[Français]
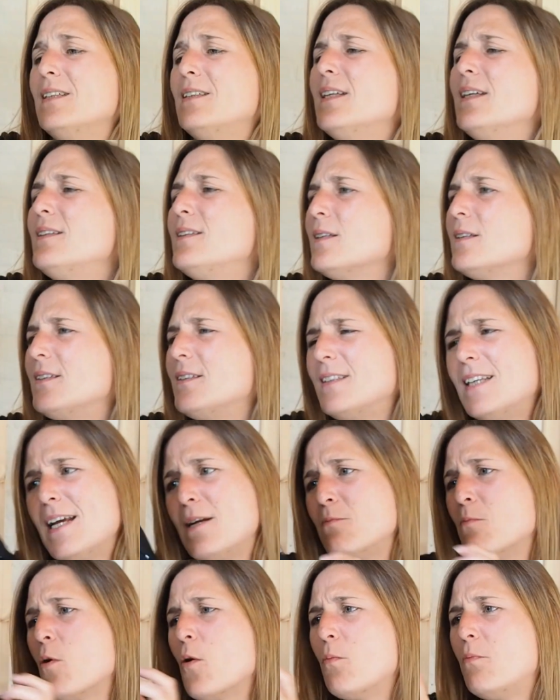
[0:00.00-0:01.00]
était
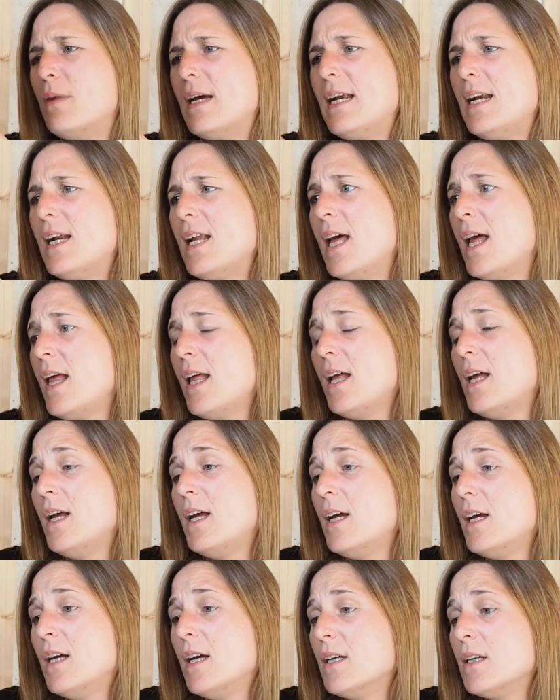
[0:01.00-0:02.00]
tellement belle
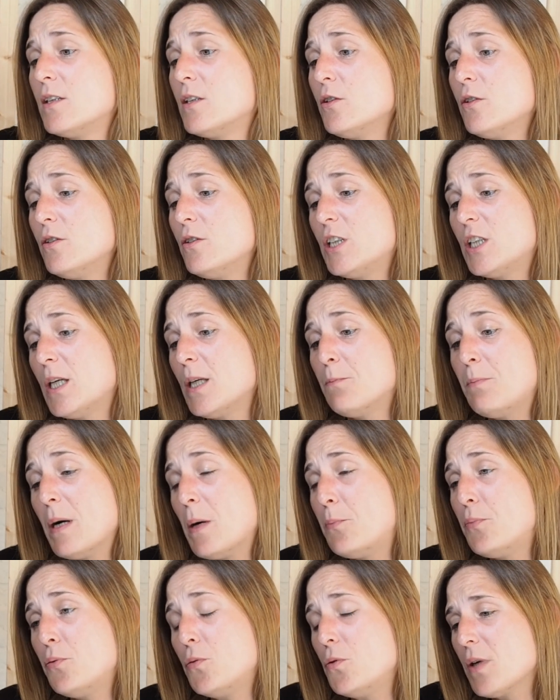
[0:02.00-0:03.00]
que j'ai pas
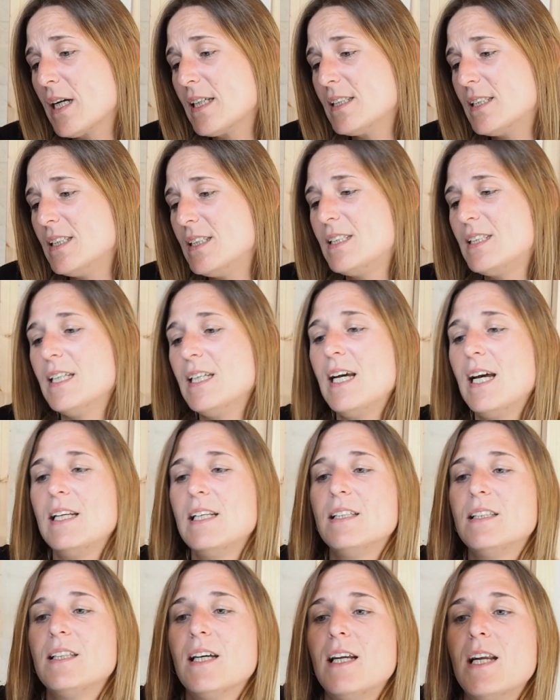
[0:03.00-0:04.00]
pu lui résister.
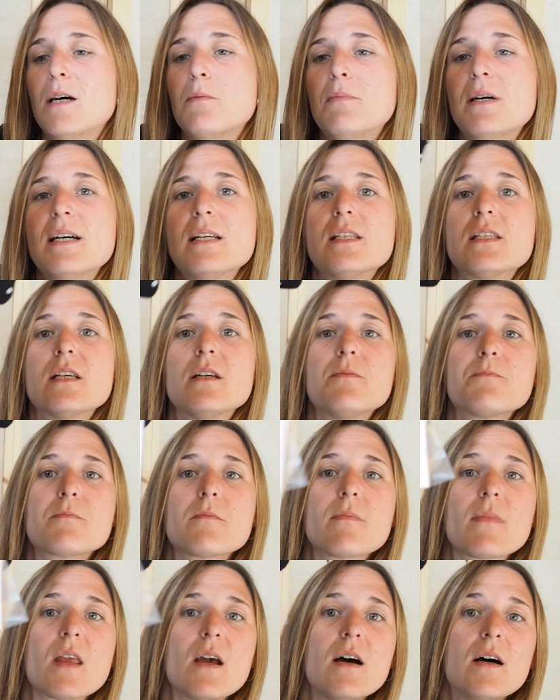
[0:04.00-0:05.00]
Elle était à la base
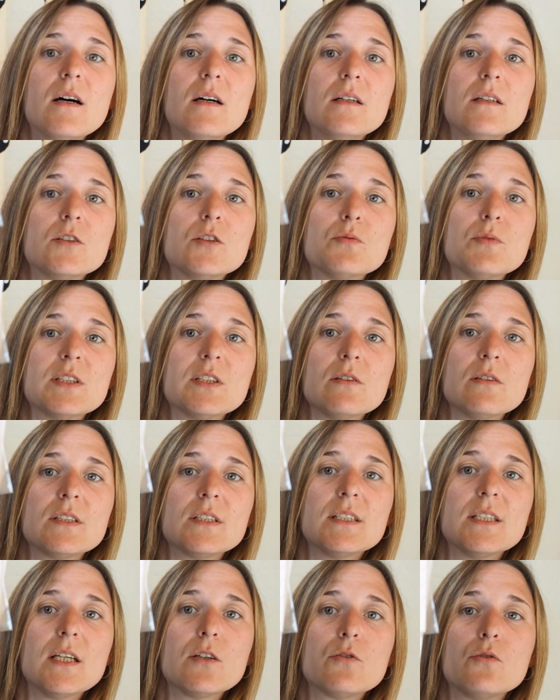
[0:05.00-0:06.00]
à
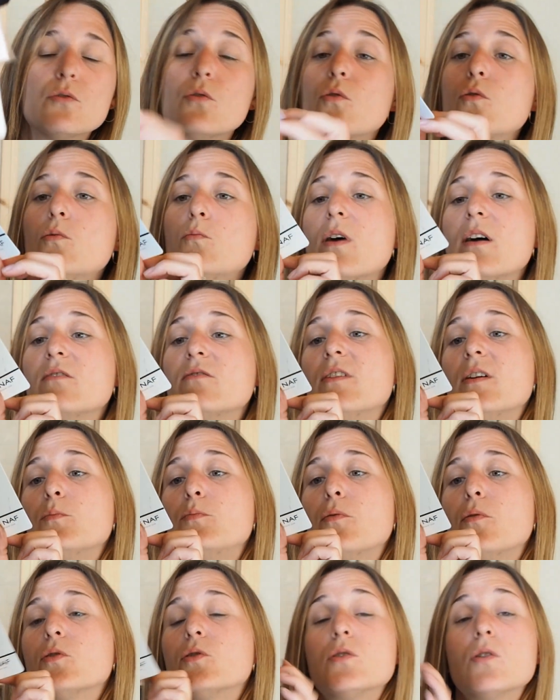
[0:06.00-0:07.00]
65 euros moins
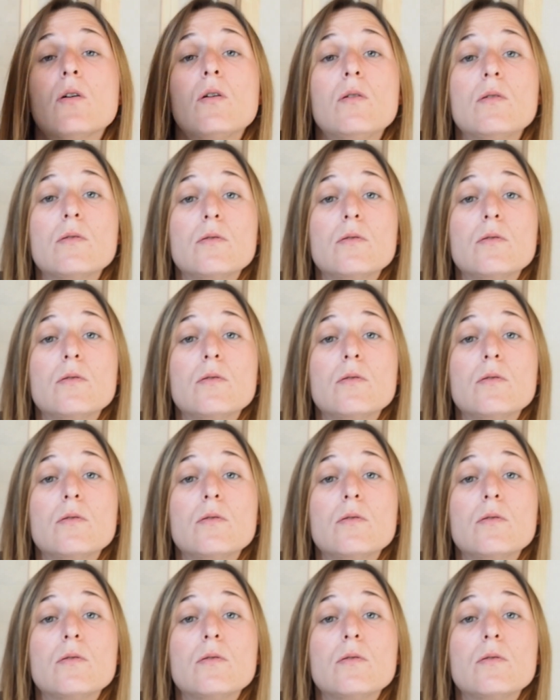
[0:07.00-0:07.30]
20%.